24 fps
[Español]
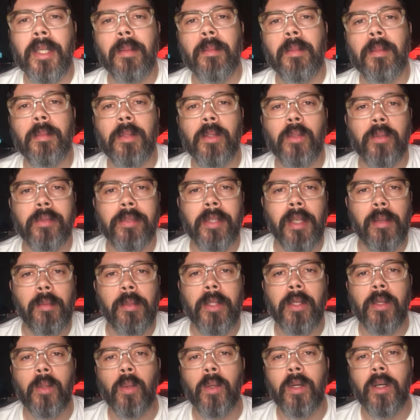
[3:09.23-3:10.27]
A mí me gusta el
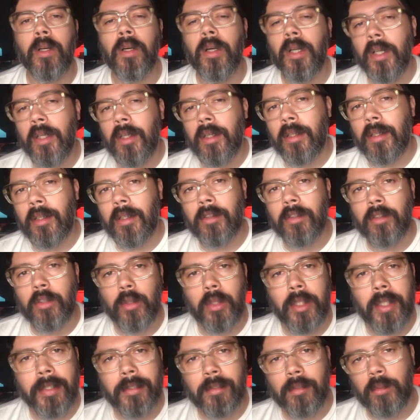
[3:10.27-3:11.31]
videojuego en
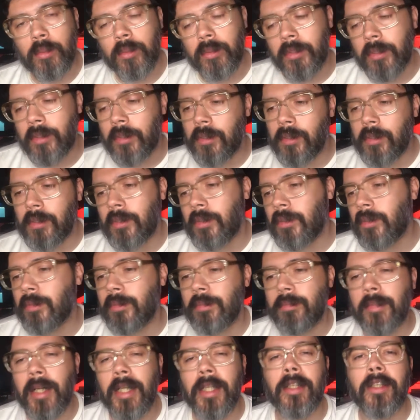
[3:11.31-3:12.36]
todas sus
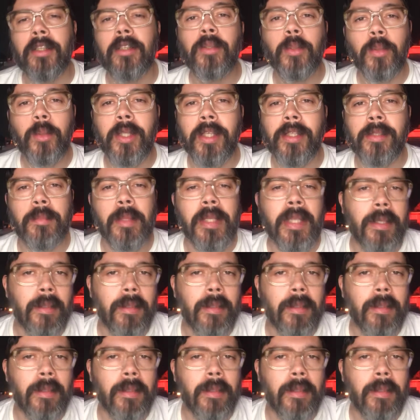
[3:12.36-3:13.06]
magnitudes.